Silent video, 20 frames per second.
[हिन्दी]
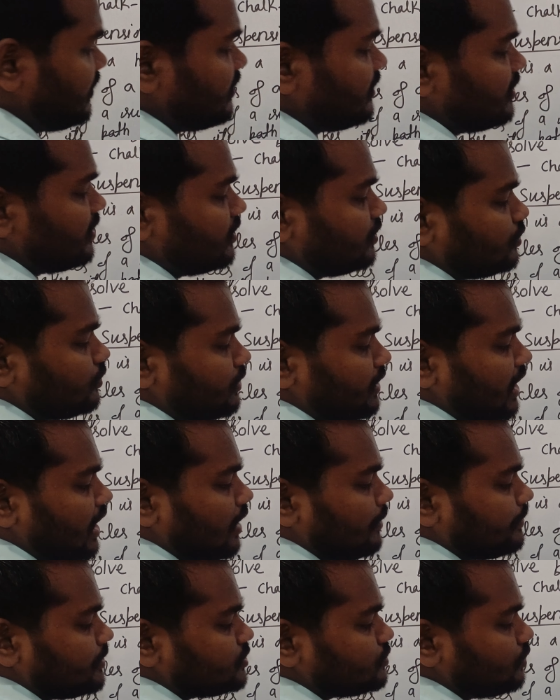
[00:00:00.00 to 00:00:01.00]
है तो
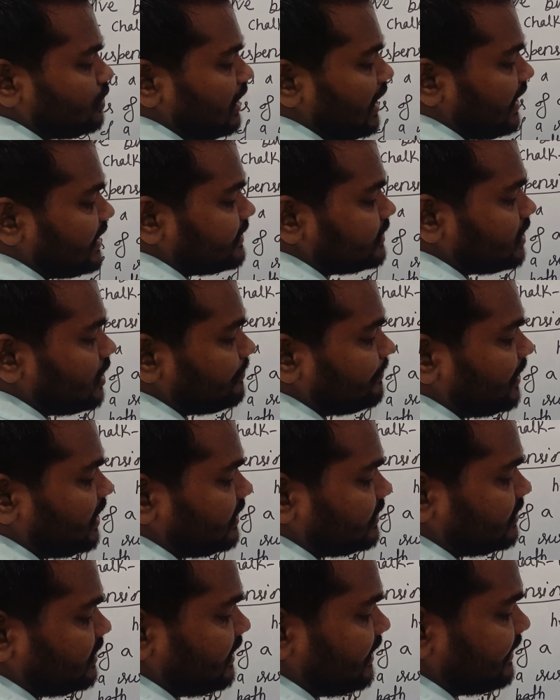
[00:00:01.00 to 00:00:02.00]
यहाँ पे जो लाइट का
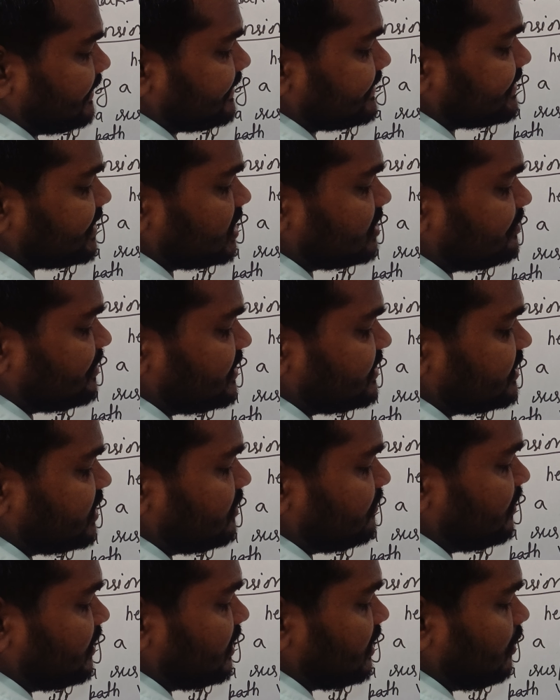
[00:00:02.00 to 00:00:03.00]
पाथ रहेगा
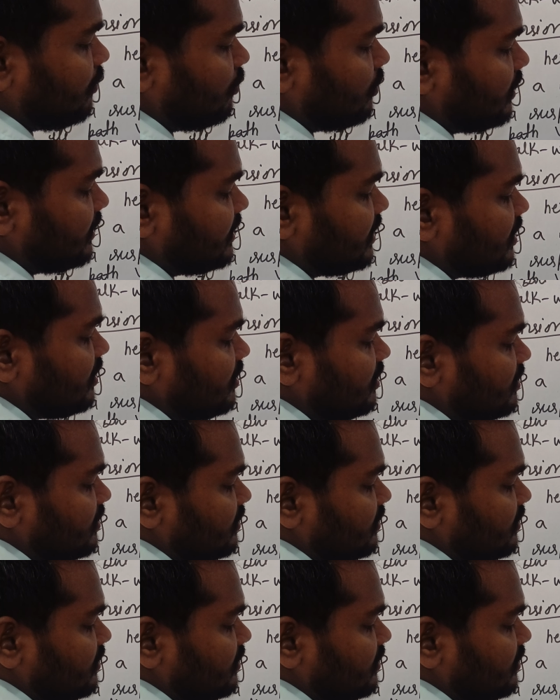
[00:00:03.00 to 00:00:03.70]
सस्पेंशन में क्या होगा ये